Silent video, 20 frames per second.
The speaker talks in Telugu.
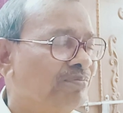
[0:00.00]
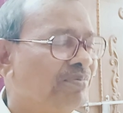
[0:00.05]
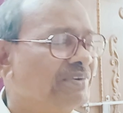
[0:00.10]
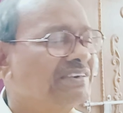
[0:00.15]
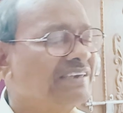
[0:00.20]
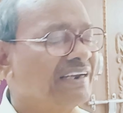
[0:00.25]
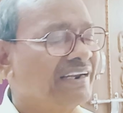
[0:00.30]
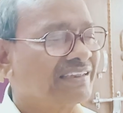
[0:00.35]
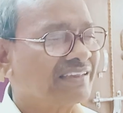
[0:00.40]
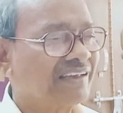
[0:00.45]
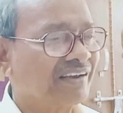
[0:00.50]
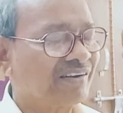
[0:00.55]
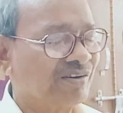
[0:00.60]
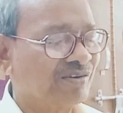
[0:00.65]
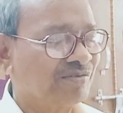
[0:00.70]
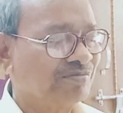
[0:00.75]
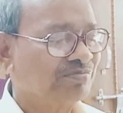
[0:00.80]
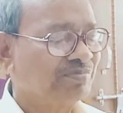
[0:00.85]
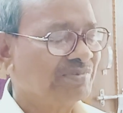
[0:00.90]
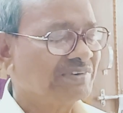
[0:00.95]

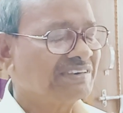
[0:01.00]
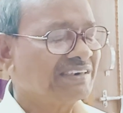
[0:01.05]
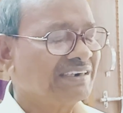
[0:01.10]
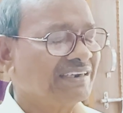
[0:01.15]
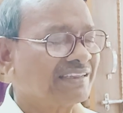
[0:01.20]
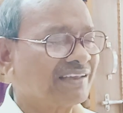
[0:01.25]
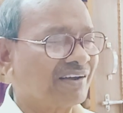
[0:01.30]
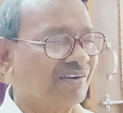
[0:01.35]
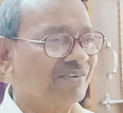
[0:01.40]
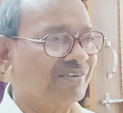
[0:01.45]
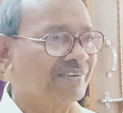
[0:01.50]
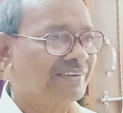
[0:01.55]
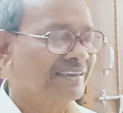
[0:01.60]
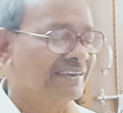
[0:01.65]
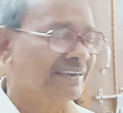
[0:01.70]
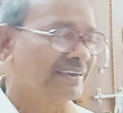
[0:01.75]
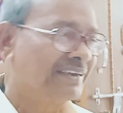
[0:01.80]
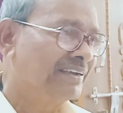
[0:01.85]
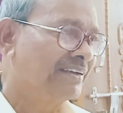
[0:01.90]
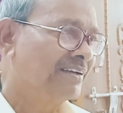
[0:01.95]
పిసిరితనం పిసిరితనం
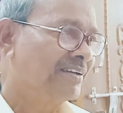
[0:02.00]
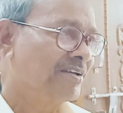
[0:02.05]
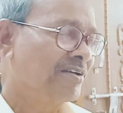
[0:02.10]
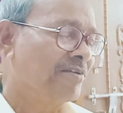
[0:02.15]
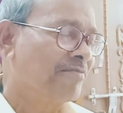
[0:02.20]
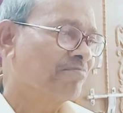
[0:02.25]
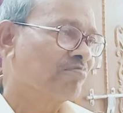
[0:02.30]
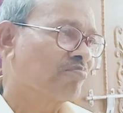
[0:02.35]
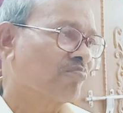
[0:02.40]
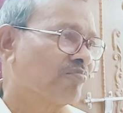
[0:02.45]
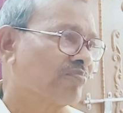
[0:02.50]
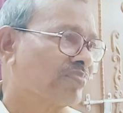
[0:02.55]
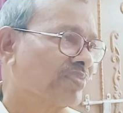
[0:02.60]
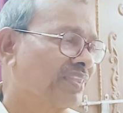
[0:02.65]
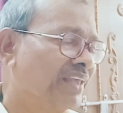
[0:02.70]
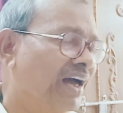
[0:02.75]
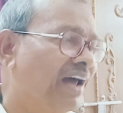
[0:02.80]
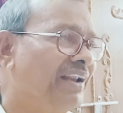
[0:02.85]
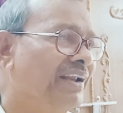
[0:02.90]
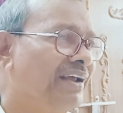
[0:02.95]

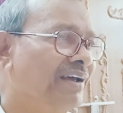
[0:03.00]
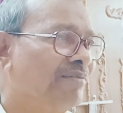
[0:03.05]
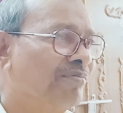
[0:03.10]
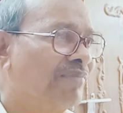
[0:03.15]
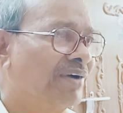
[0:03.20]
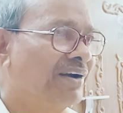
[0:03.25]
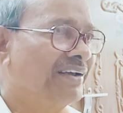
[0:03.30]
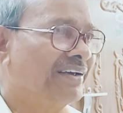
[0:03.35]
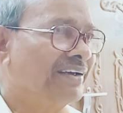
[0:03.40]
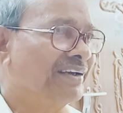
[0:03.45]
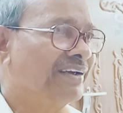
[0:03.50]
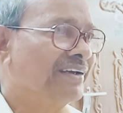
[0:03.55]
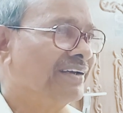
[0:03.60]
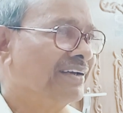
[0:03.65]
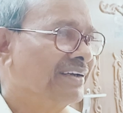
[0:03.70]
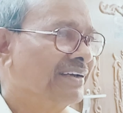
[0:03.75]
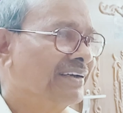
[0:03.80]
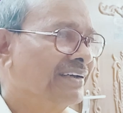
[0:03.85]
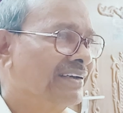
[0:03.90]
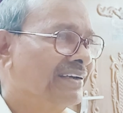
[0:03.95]
దాన్ని మళ్ళీ
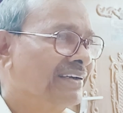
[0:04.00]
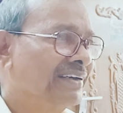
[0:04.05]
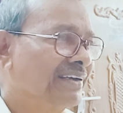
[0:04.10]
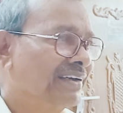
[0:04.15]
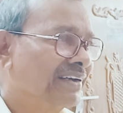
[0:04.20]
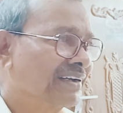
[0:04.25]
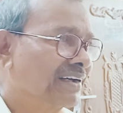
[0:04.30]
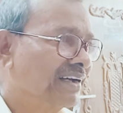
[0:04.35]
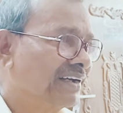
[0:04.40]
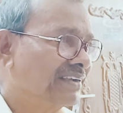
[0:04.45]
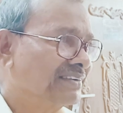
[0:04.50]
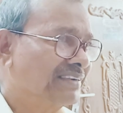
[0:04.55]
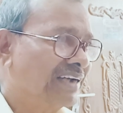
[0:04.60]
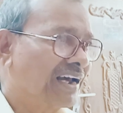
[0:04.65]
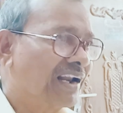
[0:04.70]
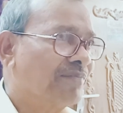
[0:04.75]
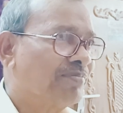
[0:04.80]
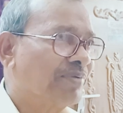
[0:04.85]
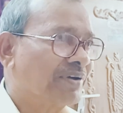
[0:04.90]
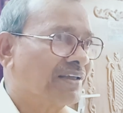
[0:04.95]
ఇంకా
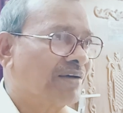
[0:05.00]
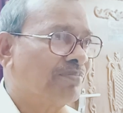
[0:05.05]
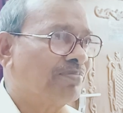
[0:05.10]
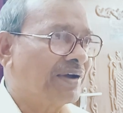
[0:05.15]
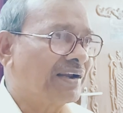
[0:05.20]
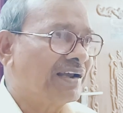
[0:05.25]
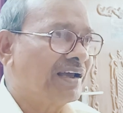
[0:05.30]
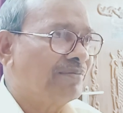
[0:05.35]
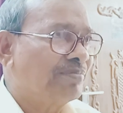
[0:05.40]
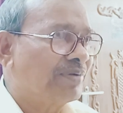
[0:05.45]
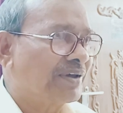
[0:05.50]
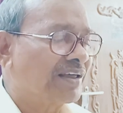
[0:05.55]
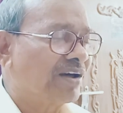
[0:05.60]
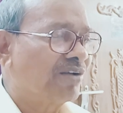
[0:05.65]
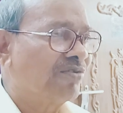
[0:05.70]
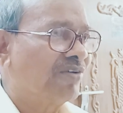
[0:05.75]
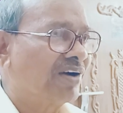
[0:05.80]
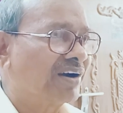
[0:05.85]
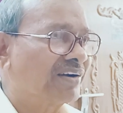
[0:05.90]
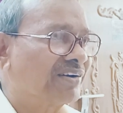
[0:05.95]
చాలా పద పర్యాయ
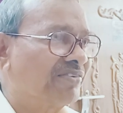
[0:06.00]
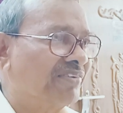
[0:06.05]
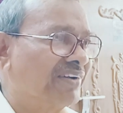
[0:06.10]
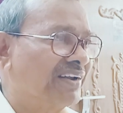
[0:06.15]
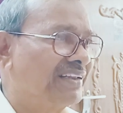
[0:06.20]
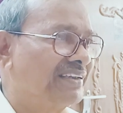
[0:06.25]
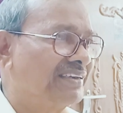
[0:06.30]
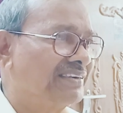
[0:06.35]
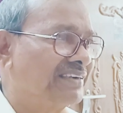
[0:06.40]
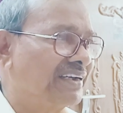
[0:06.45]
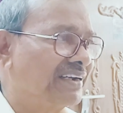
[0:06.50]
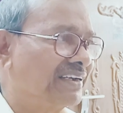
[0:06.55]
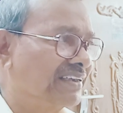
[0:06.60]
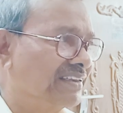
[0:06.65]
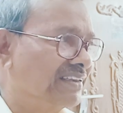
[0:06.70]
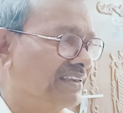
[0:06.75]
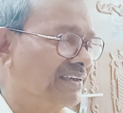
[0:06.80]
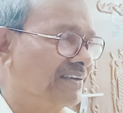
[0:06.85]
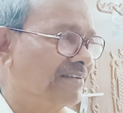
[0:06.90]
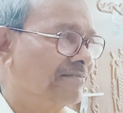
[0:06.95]
పదాలు వాడటం అనేది
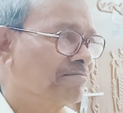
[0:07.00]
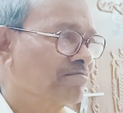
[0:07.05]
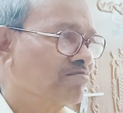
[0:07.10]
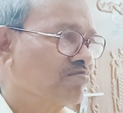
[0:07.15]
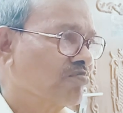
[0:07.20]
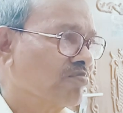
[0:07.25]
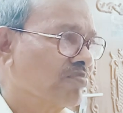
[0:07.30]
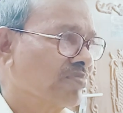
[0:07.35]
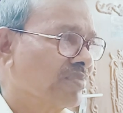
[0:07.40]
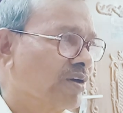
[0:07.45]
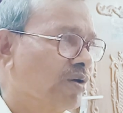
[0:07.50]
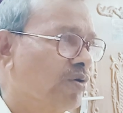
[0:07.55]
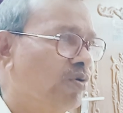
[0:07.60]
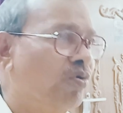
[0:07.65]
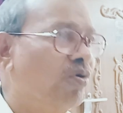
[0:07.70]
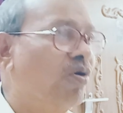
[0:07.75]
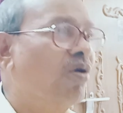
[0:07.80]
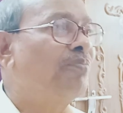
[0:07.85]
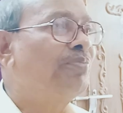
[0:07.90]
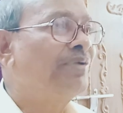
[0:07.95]
జరిగింది
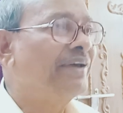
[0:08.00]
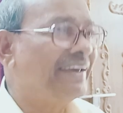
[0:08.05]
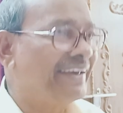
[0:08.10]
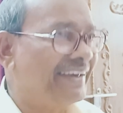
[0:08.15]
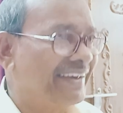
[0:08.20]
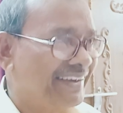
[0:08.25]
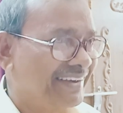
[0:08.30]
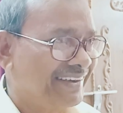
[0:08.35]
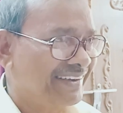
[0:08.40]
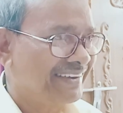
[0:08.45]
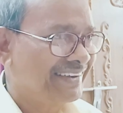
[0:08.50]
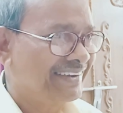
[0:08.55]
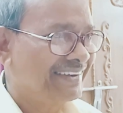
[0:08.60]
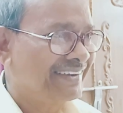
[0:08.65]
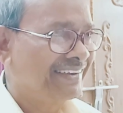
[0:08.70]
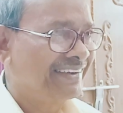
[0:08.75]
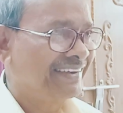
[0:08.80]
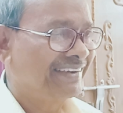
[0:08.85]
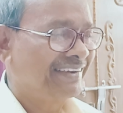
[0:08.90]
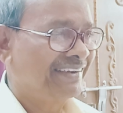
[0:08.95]
లోభి
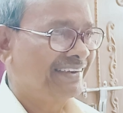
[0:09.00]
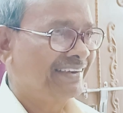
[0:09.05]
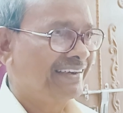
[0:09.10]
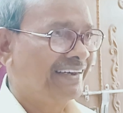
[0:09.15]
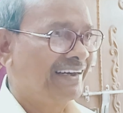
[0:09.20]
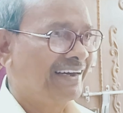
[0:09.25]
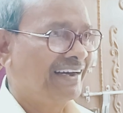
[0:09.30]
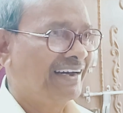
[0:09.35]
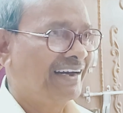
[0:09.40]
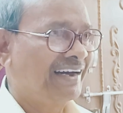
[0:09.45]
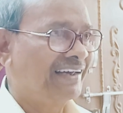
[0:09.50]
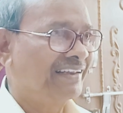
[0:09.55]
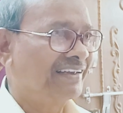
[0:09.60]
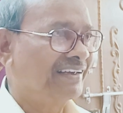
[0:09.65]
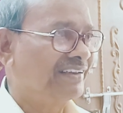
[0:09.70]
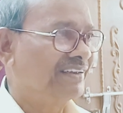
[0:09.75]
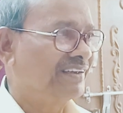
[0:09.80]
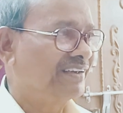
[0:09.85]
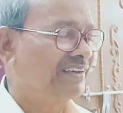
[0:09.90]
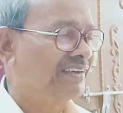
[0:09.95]

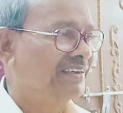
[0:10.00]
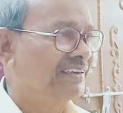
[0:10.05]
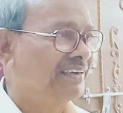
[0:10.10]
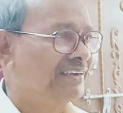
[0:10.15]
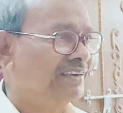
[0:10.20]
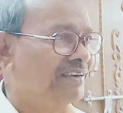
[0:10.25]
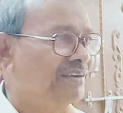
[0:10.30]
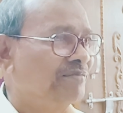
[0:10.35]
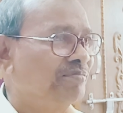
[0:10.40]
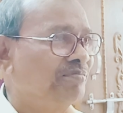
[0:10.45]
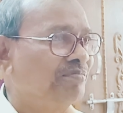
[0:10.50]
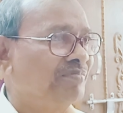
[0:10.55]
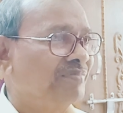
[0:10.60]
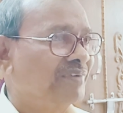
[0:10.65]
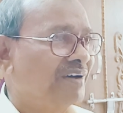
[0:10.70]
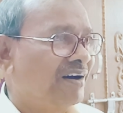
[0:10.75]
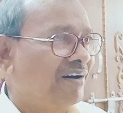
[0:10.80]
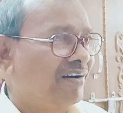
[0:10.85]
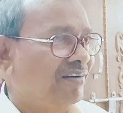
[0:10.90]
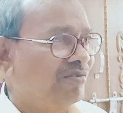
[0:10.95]
అదే
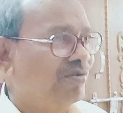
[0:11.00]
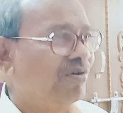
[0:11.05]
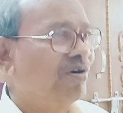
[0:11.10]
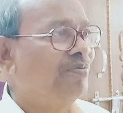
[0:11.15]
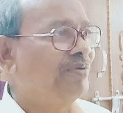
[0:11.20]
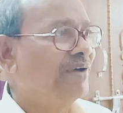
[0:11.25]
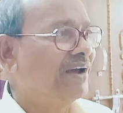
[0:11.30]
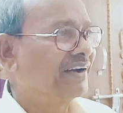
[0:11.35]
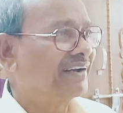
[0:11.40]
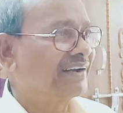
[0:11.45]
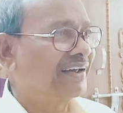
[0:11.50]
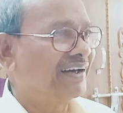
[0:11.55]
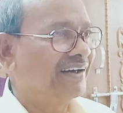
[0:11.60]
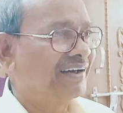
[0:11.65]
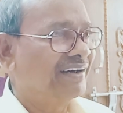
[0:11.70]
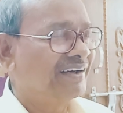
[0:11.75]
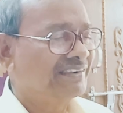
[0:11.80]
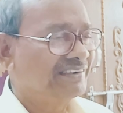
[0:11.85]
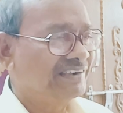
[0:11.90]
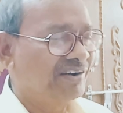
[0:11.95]
లోభి అంట
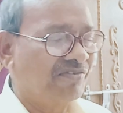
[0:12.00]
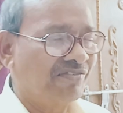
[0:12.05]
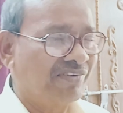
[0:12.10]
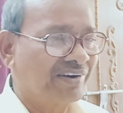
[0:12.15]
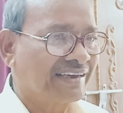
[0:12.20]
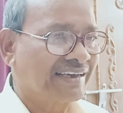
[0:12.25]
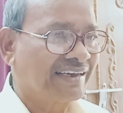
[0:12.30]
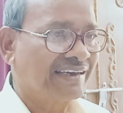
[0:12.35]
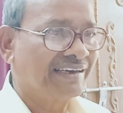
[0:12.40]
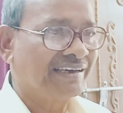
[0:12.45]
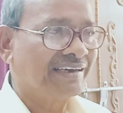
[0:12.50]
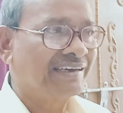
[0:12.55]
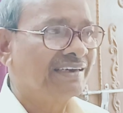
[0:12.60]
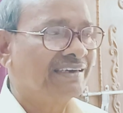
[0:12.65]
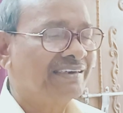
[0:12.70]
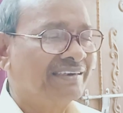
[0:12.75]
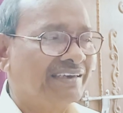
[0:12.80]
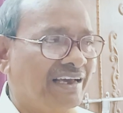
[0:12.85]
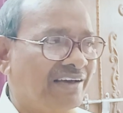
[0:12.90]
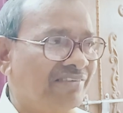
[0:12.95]
ఎవరికి
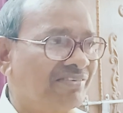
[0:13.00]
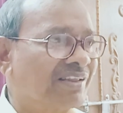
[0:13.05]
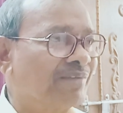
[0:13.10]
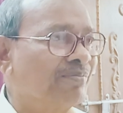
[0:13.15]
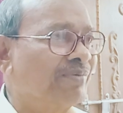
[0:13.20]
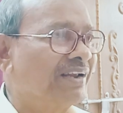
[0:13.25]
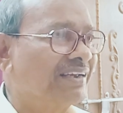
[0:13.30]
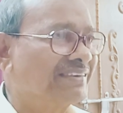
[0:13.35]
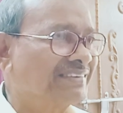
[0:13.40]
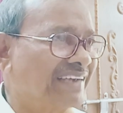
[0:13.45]
ఏ విధమైన